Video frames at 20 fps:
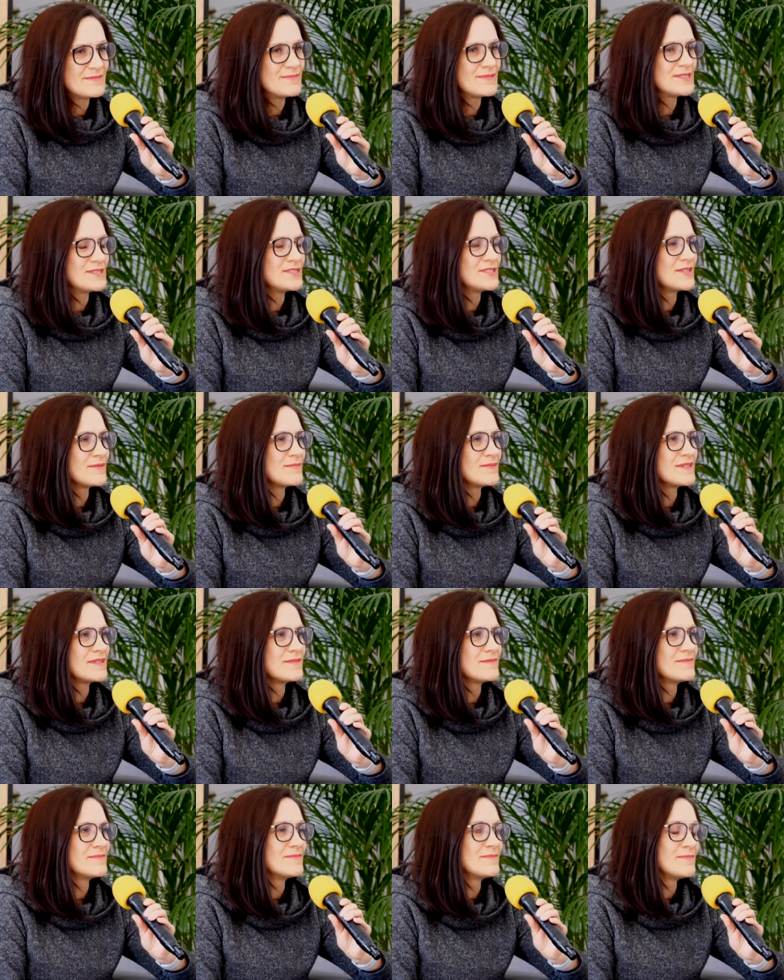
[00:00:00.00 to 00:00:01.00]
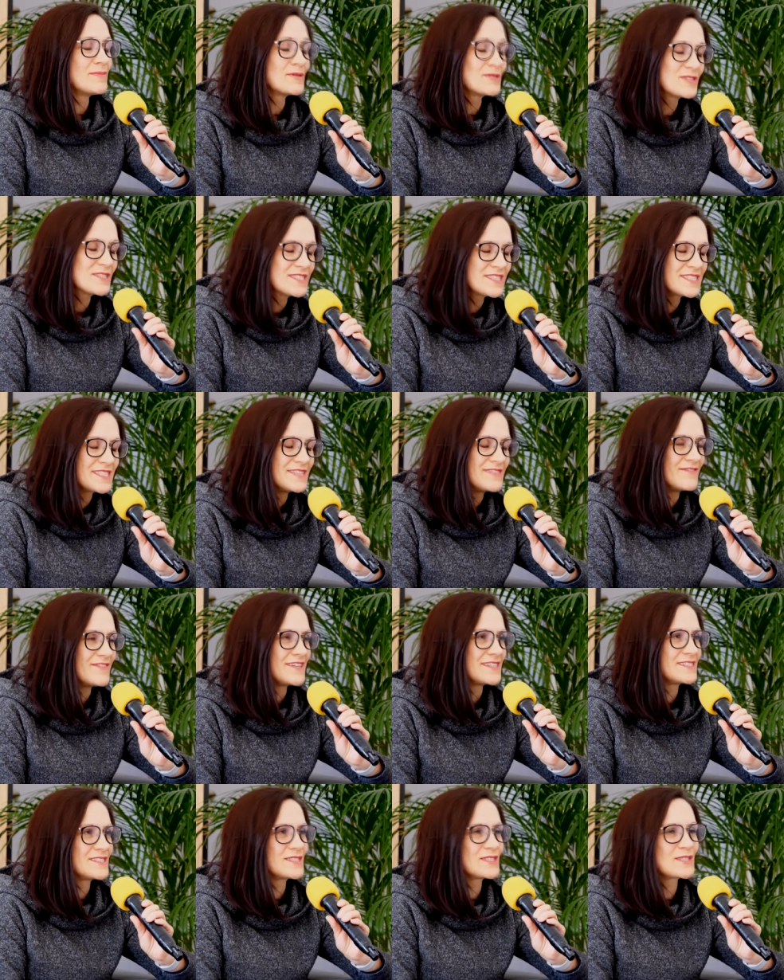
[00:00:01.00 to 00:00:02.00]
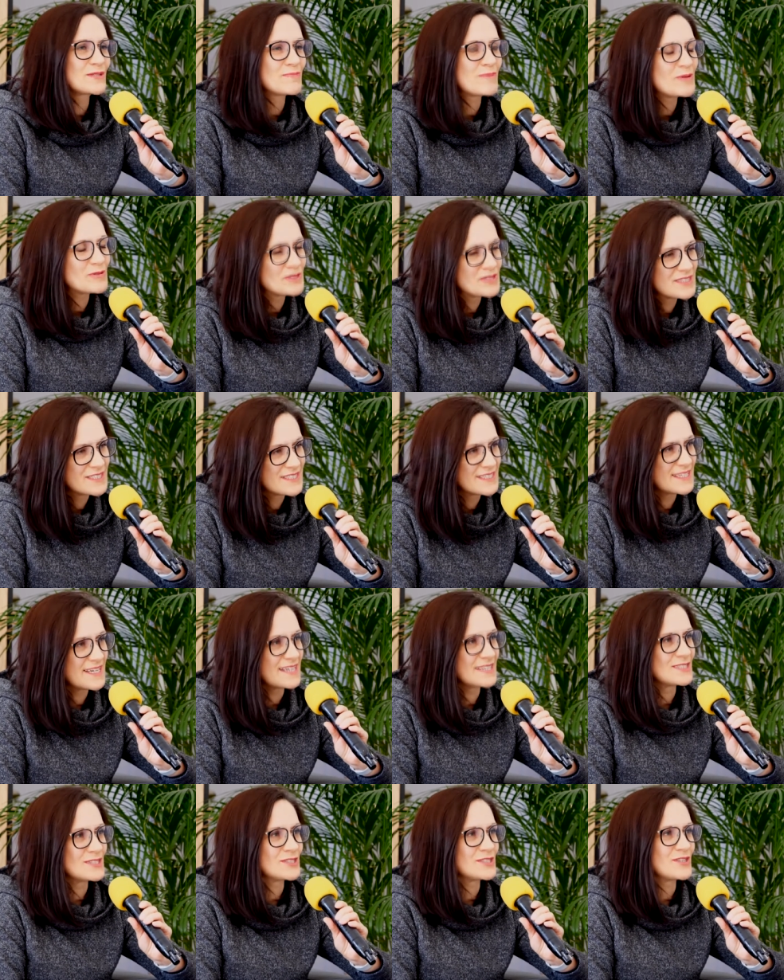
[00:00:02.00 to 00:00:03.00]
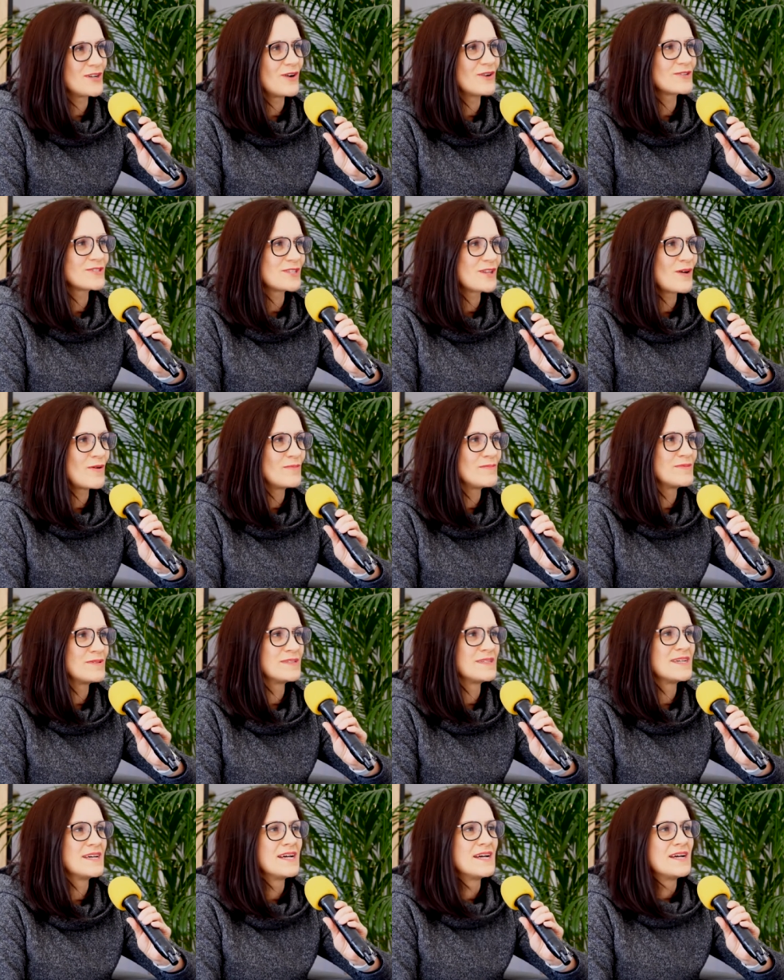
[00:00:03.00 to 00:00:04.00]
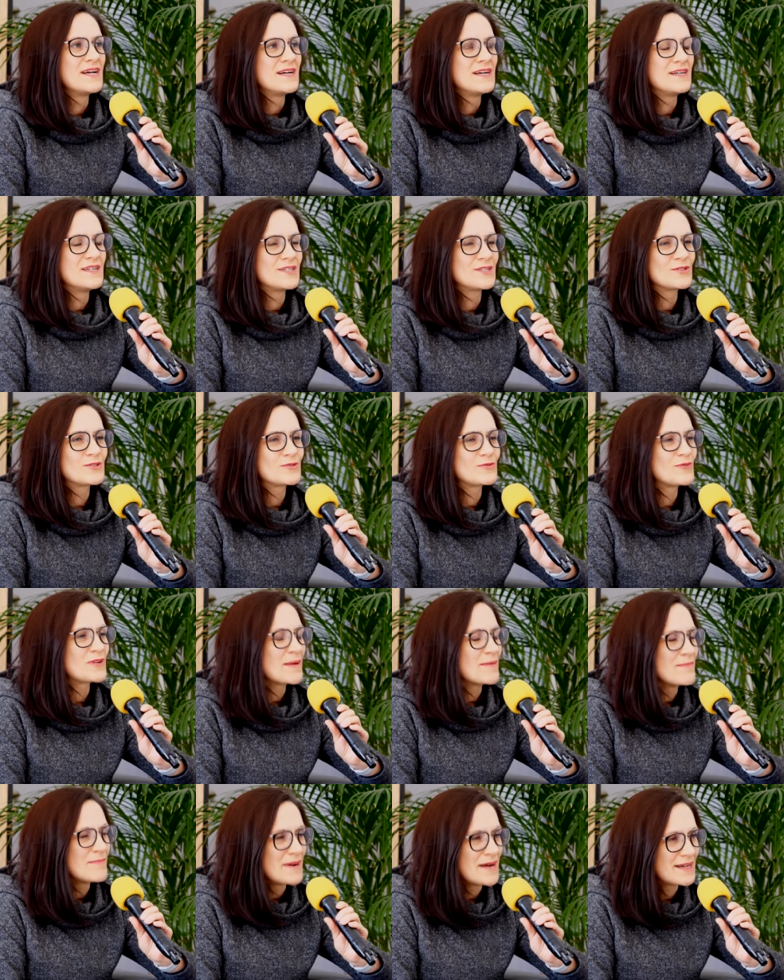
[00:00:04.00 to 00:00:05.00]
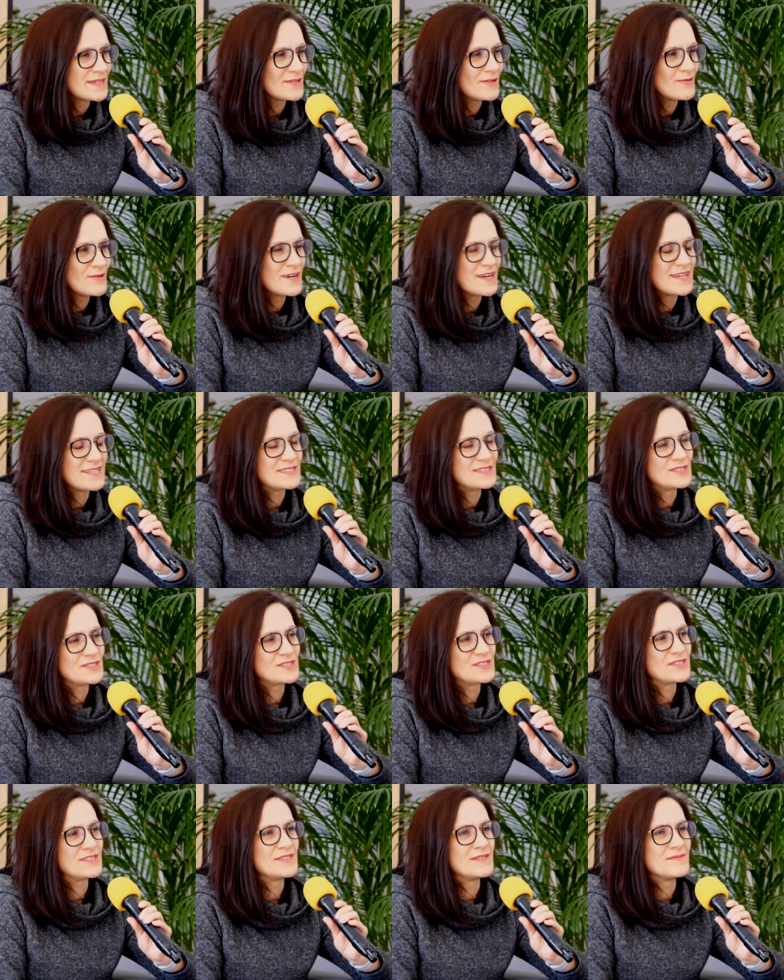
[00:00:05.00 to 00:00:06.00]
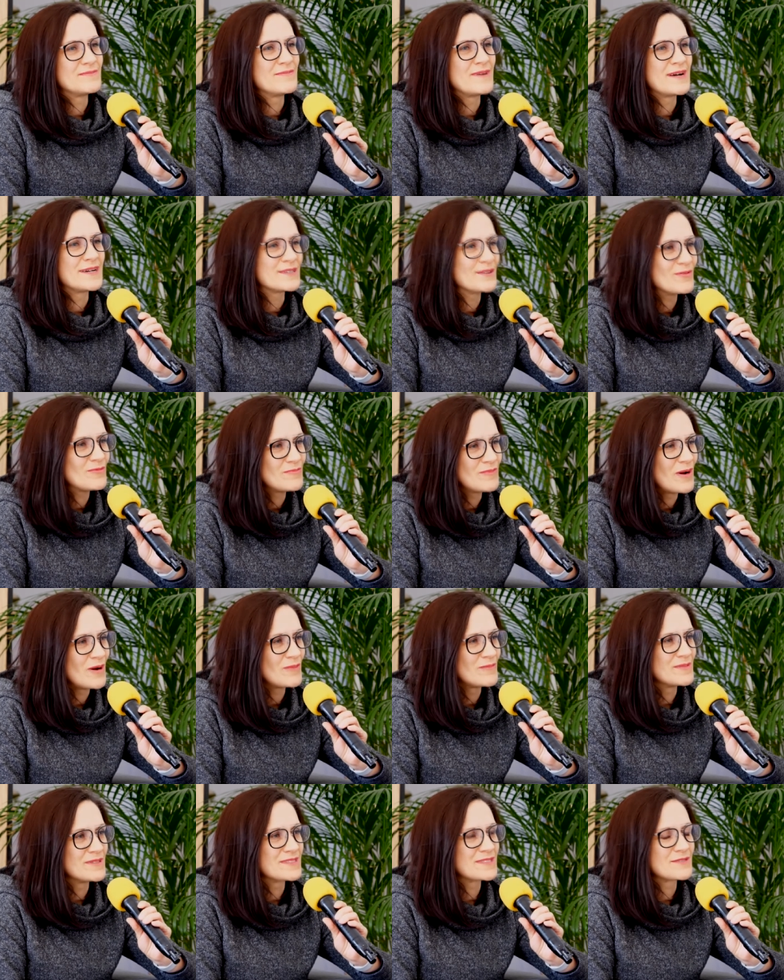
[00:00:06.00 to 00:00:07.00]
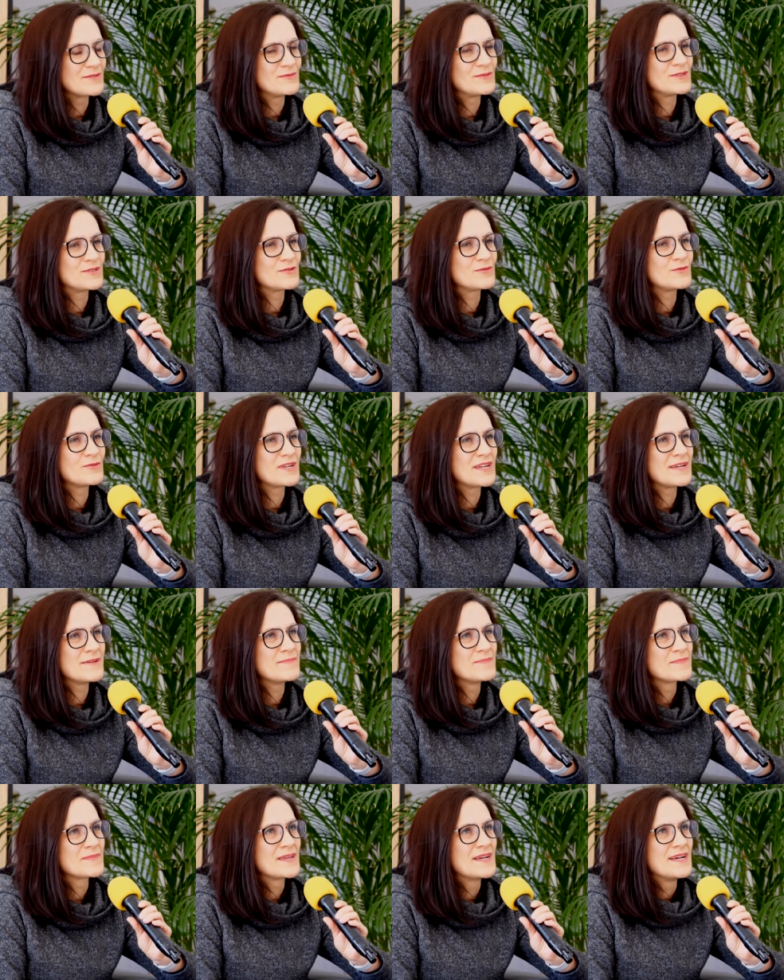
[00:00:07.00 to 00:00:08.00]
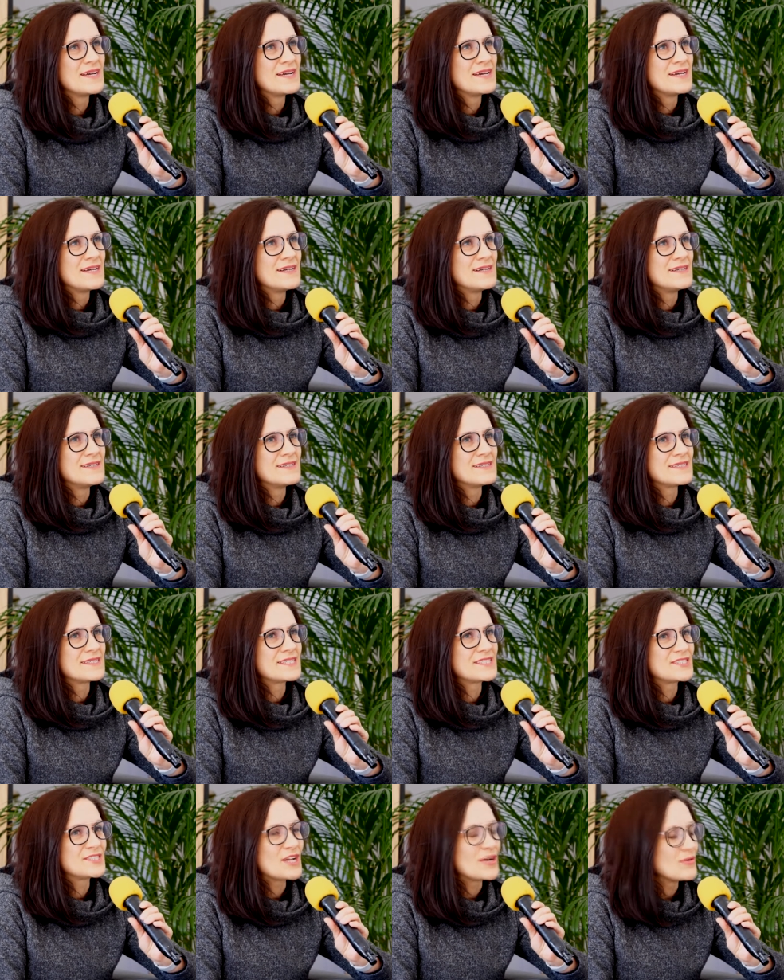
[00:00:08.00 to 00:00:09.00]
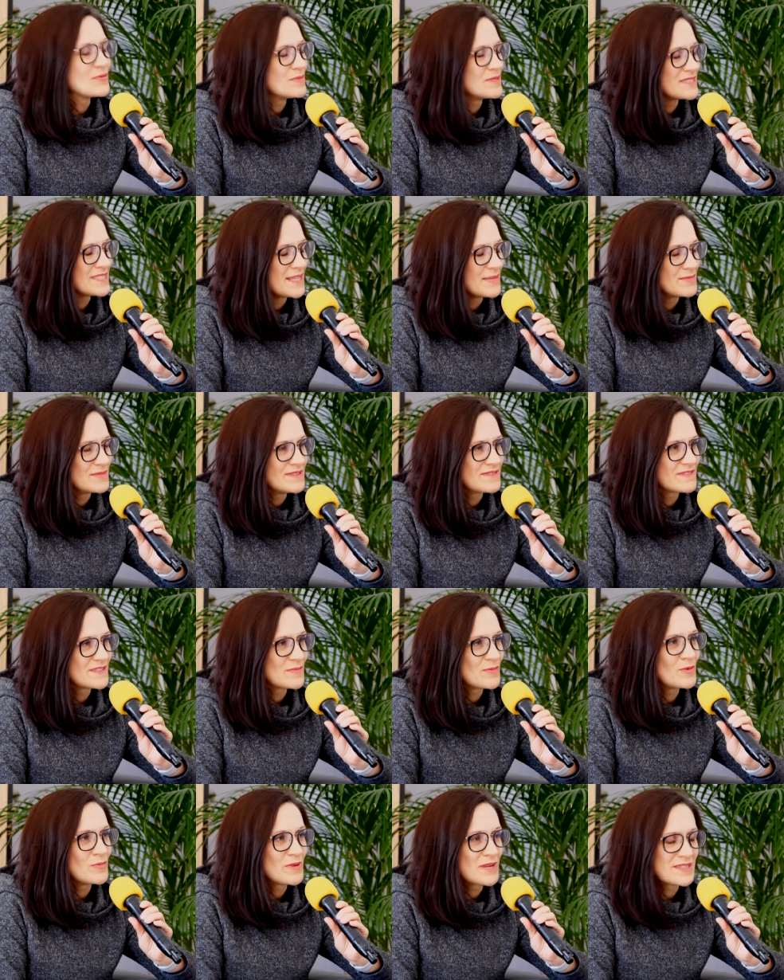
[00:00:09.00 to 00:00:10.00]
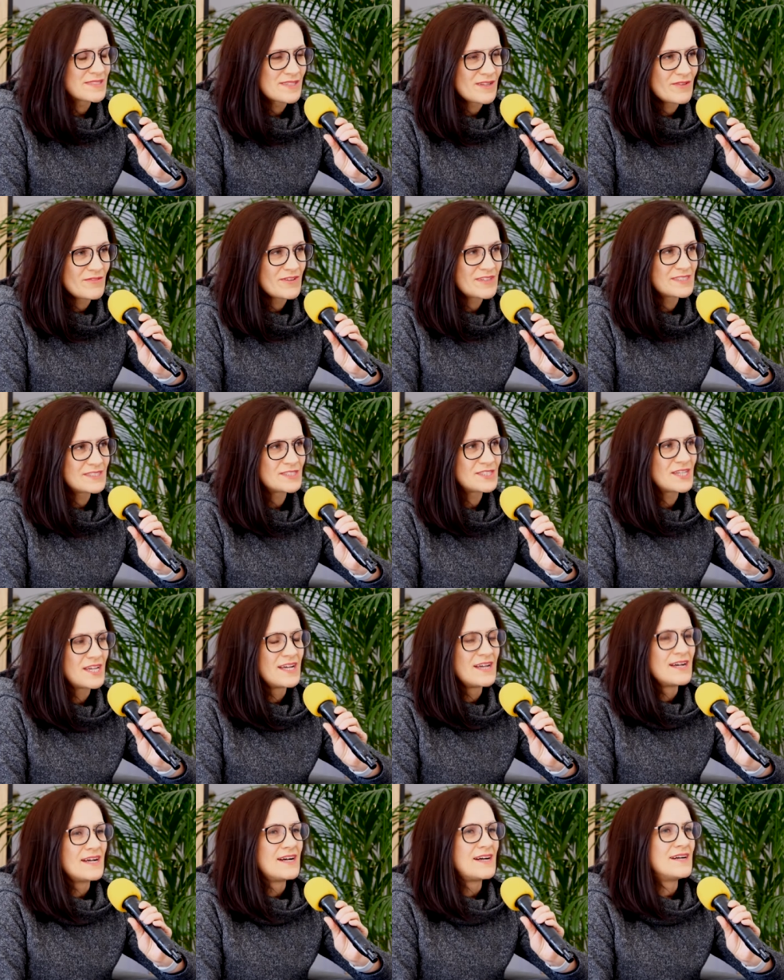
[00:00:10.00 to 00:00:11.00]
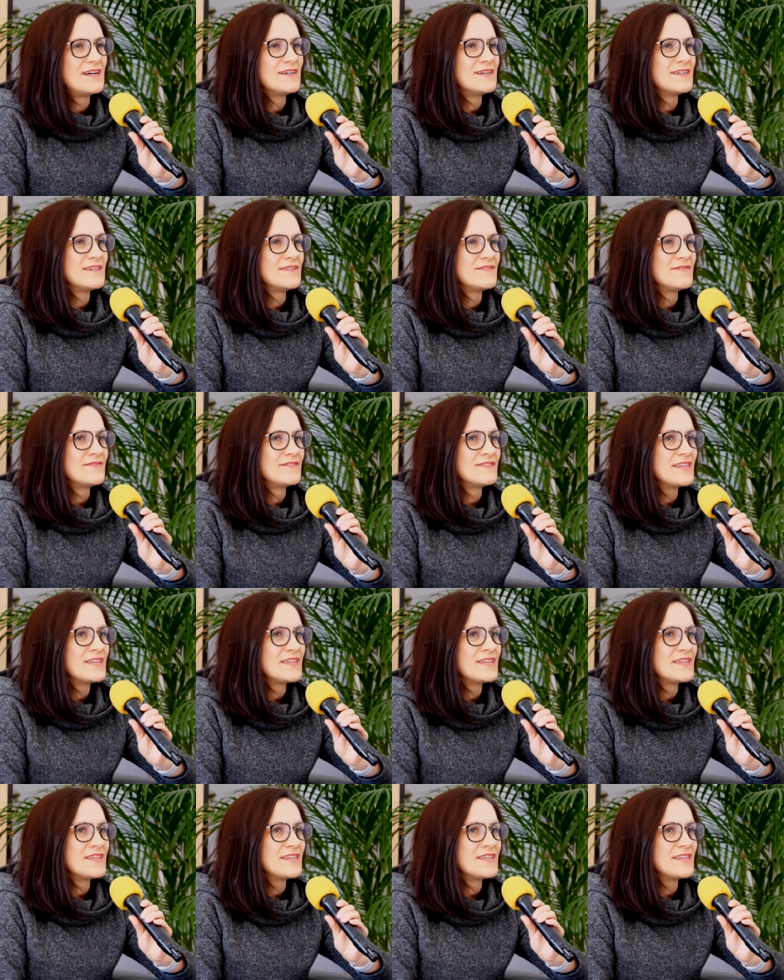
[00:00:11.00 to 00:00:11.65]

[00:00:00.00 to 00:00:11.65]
będziemy pozyskiwać, spotykać osoby, które mają chęć, mają pomysł, które chciałyby z nami współpracować. W